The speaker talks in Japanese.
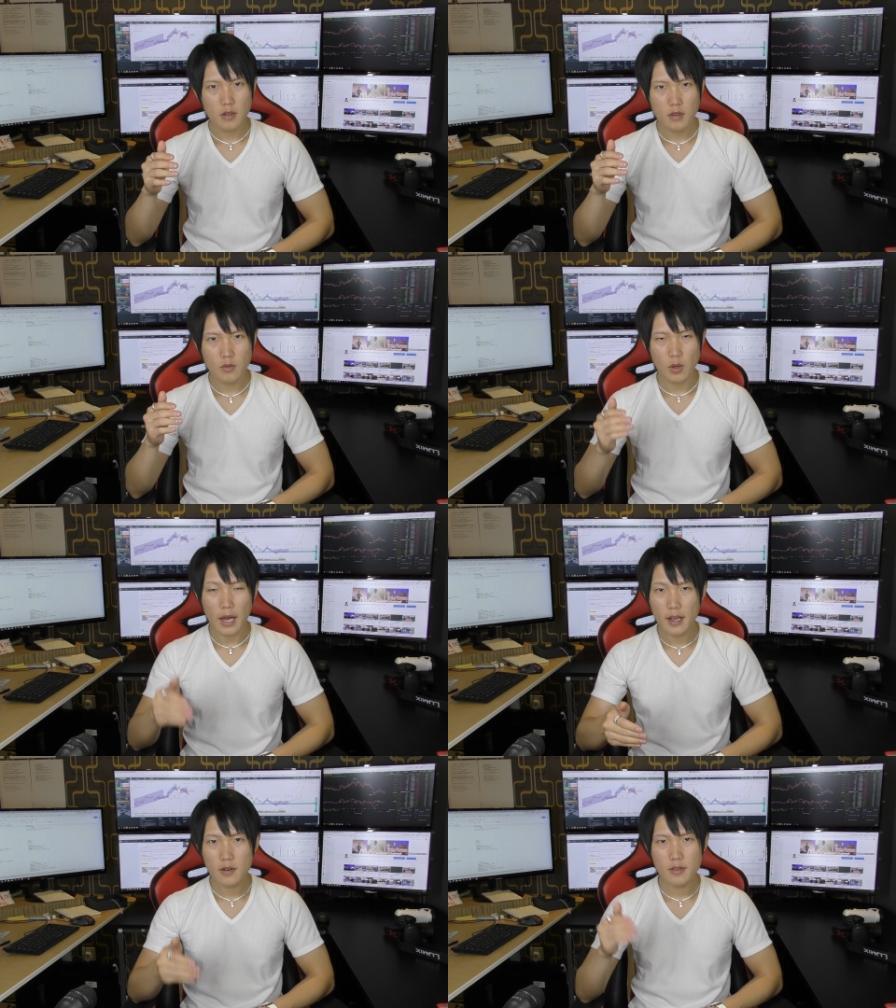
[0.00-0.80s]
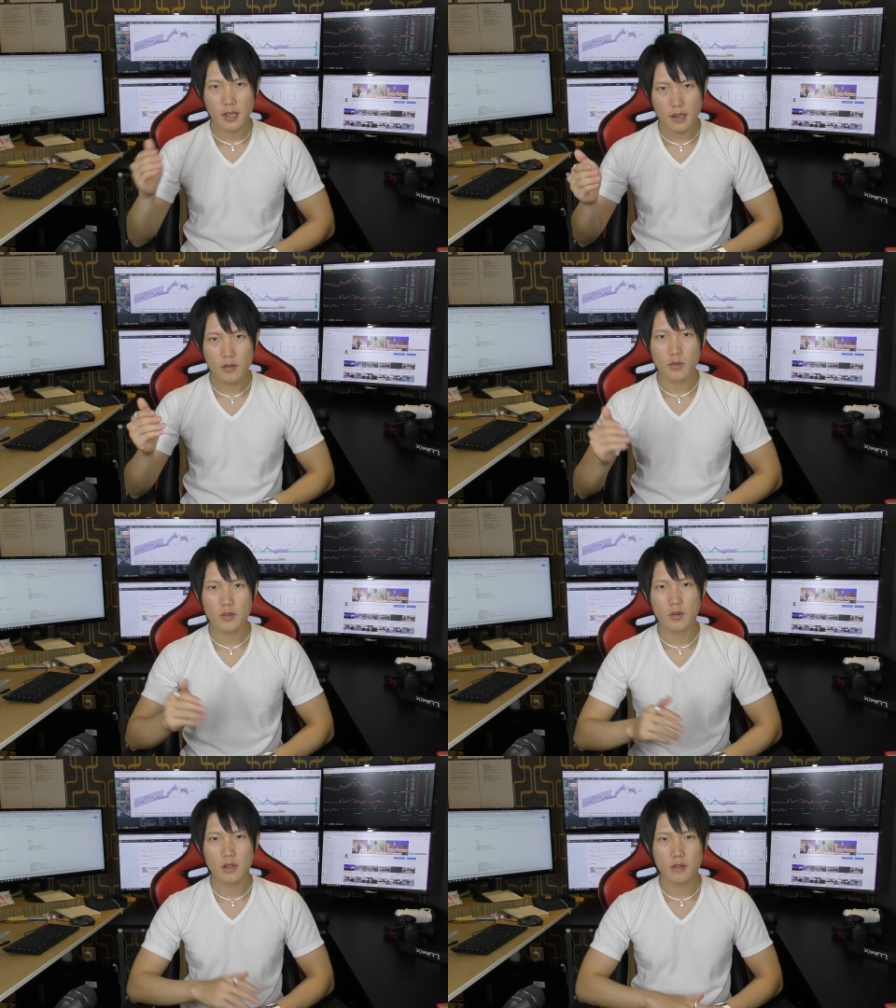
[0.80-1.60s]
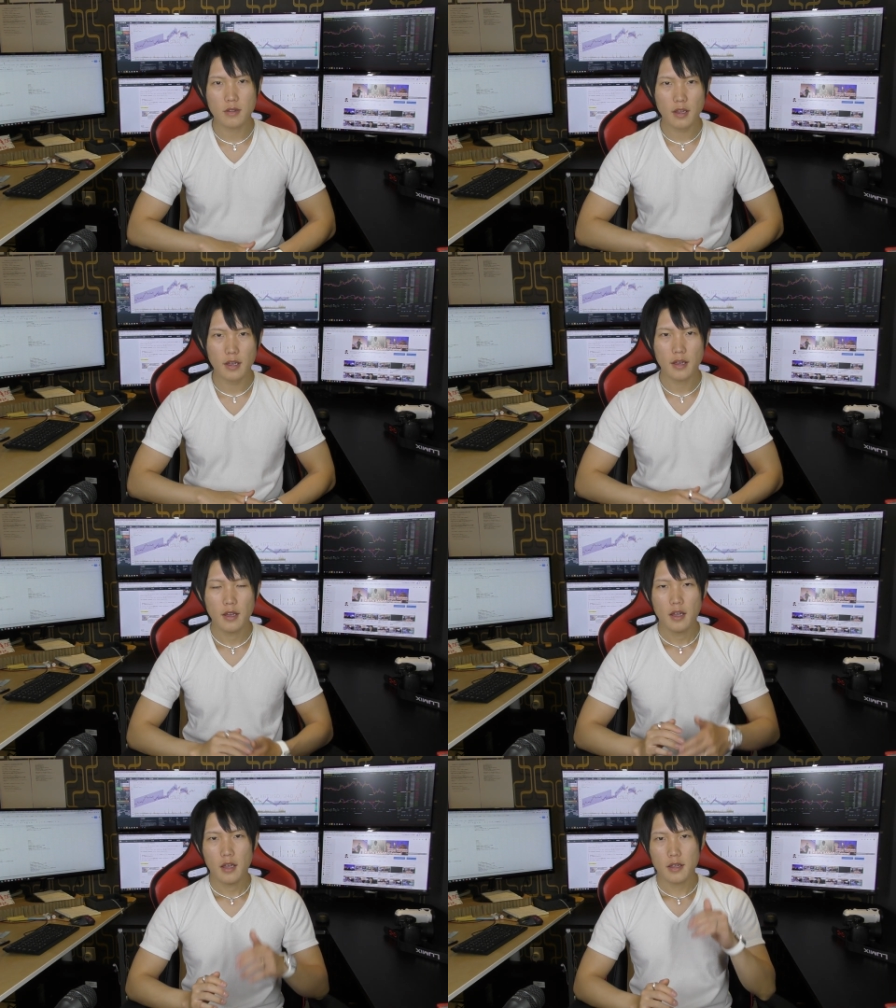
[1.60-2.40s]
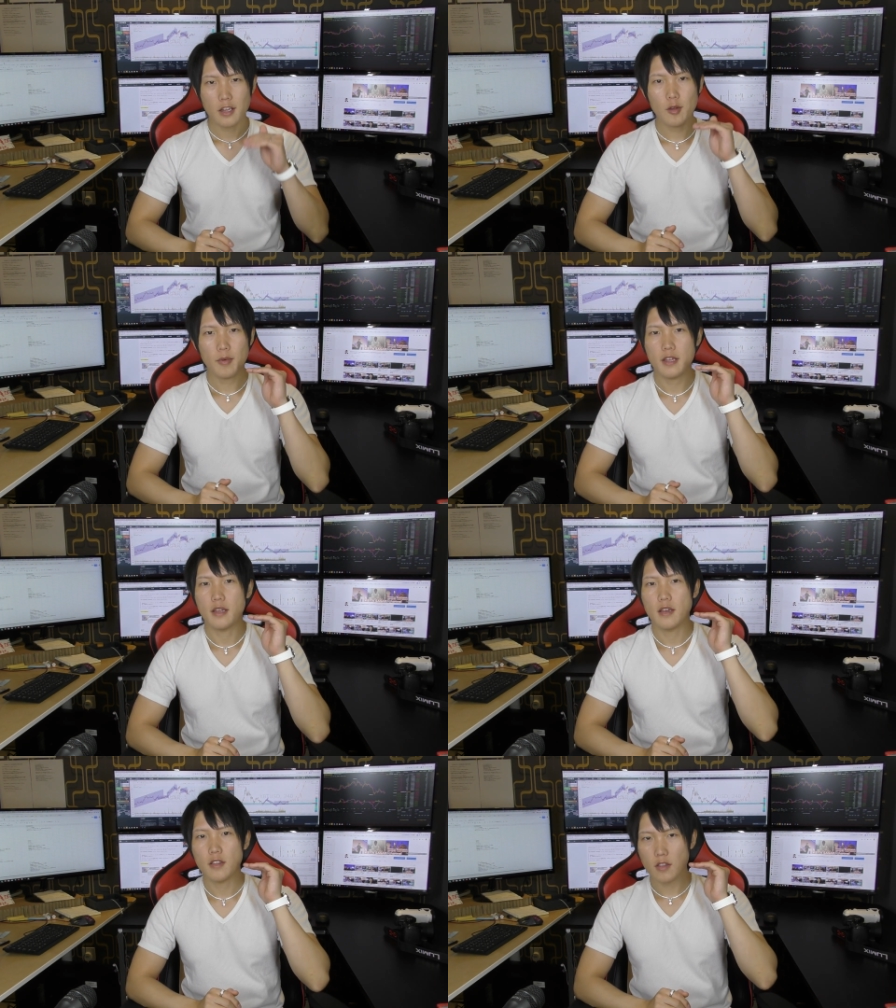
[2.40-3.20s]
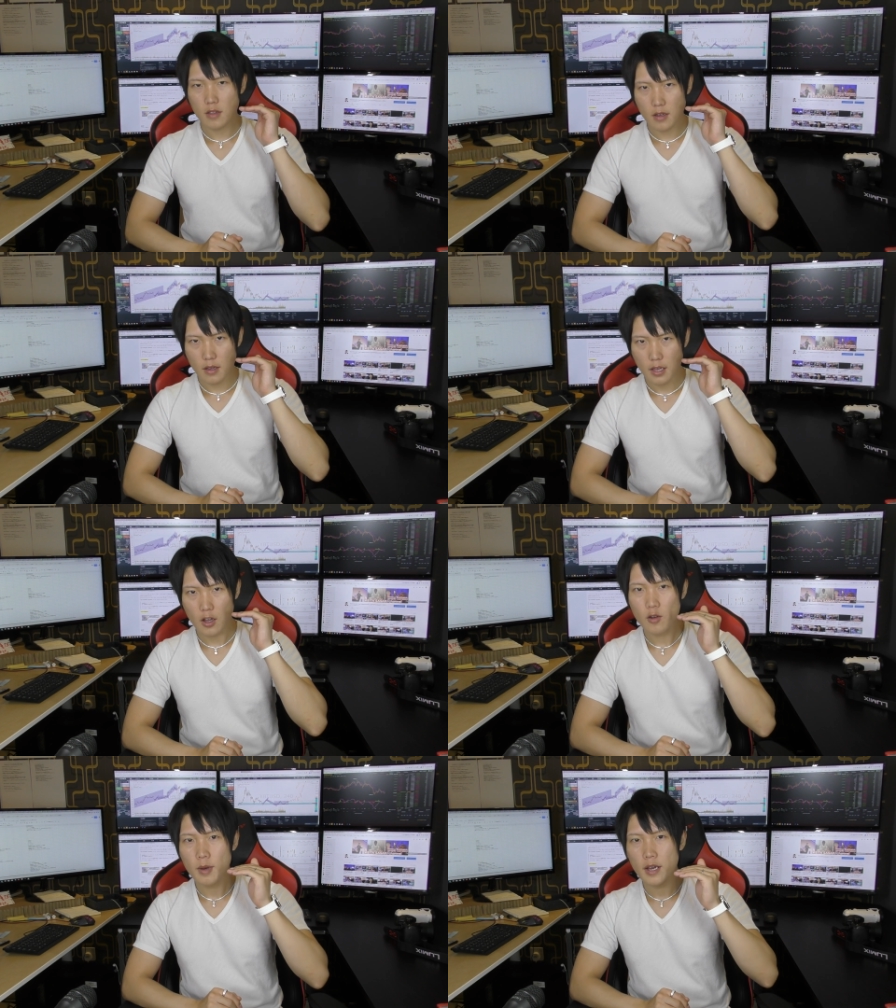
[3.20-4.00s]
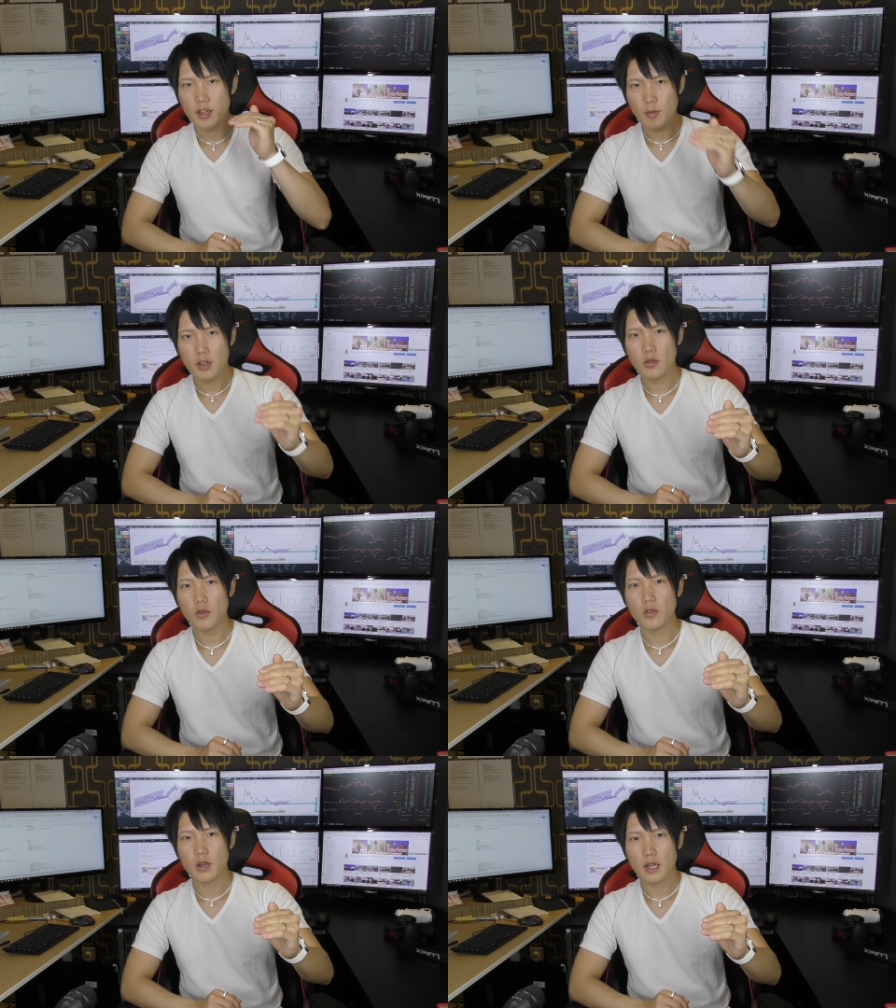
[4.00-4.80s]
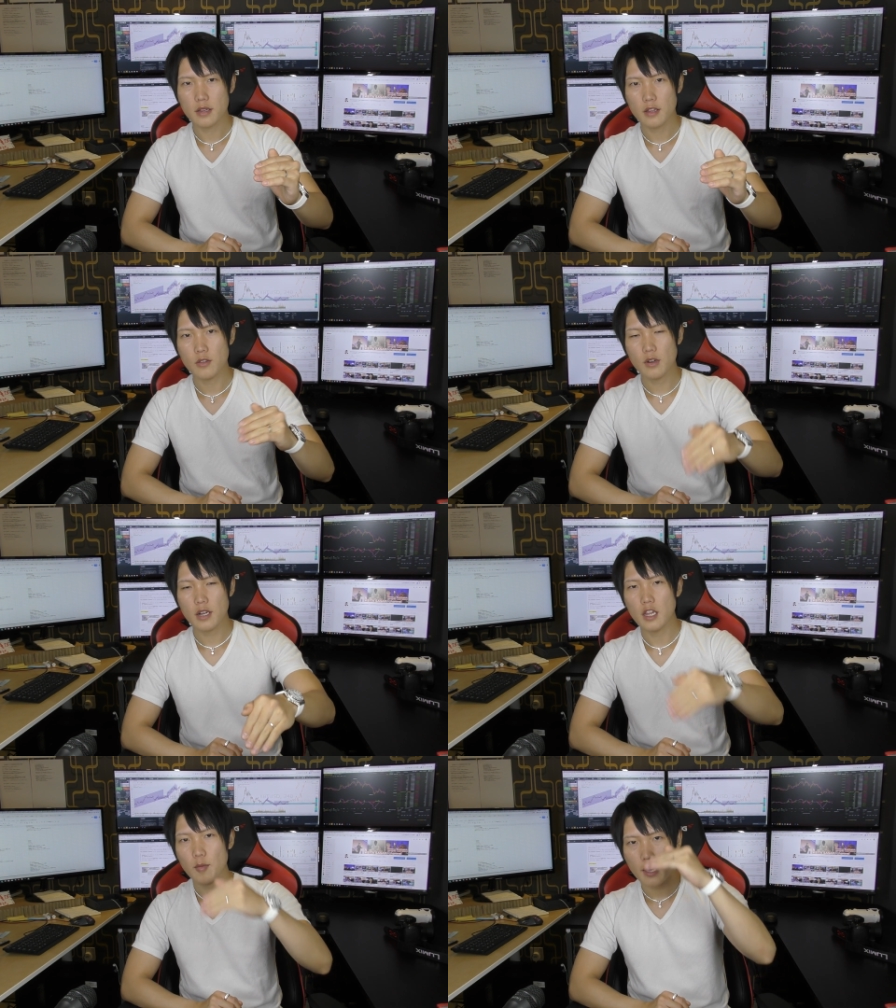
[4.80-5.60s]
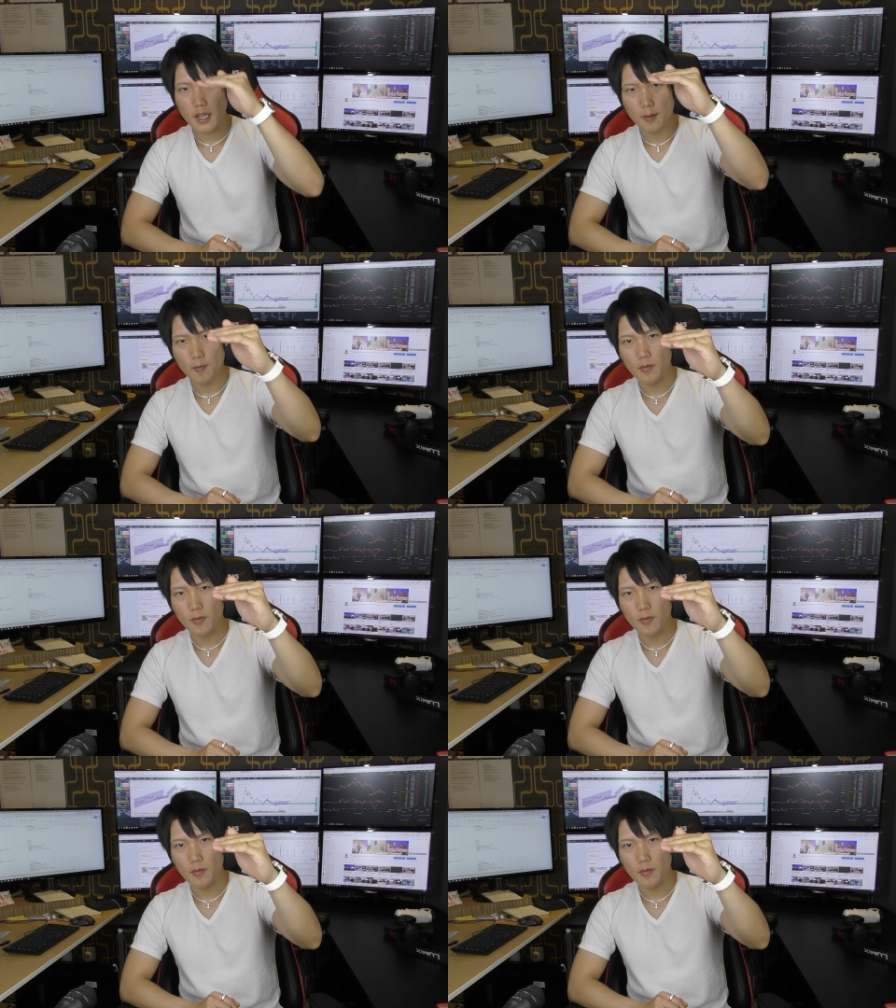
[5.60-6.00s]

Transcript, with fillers: その上がる下がるのストレスって、例えば100万円でビットコインを買って、それが2倍、